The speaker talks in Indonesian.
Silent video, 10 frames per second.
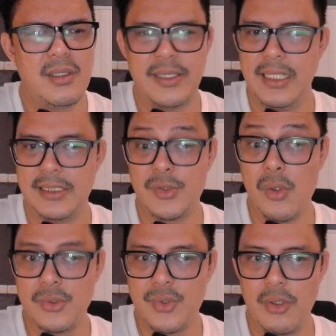gila
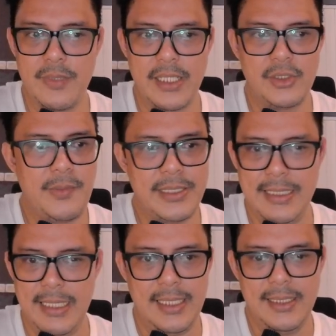soul soul mereka tuh emang
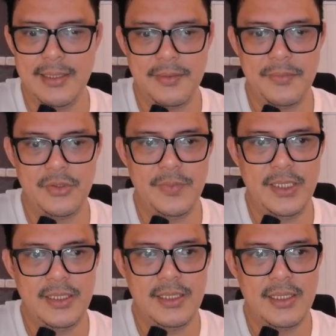gila ya
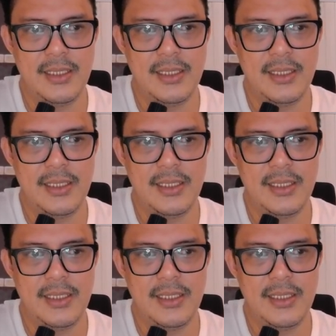B2B